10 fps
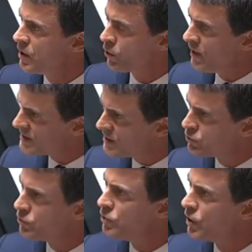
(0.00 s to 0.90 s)
que
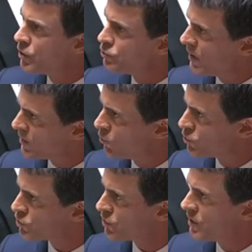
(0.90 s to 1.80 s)
l'attitude de la
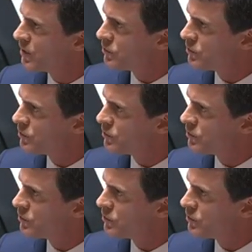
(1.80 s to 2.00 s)
gauche